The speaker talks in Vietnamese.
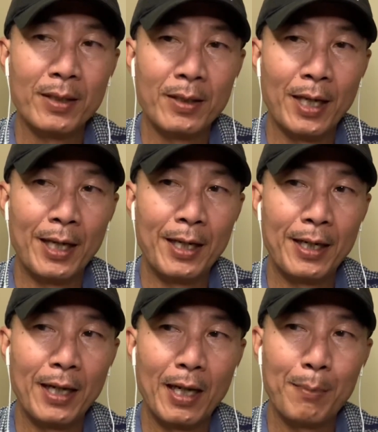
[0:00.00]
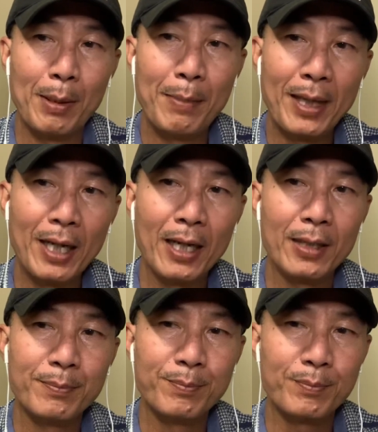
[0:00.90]
thì à, mình biết á
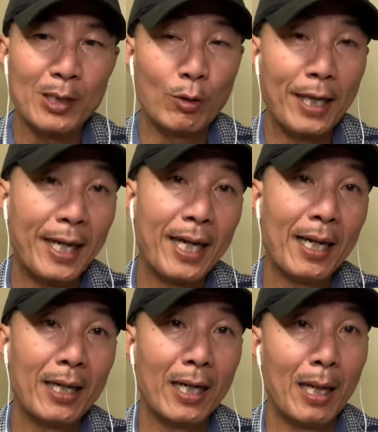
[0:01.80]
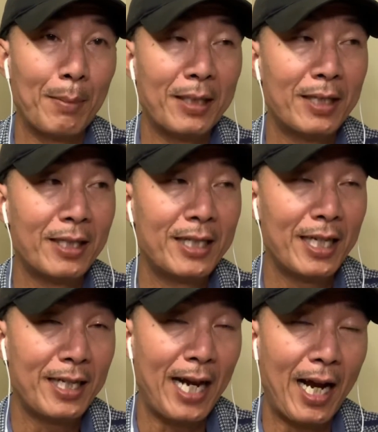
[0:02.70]
đầu tiên á là mình xin
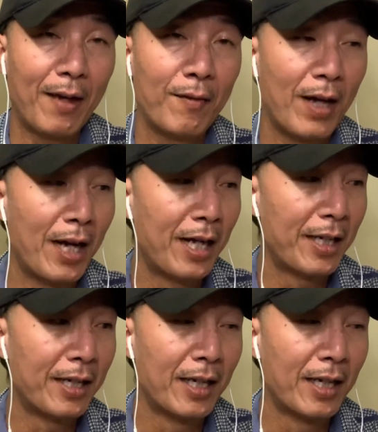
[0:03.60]
chia sẻ về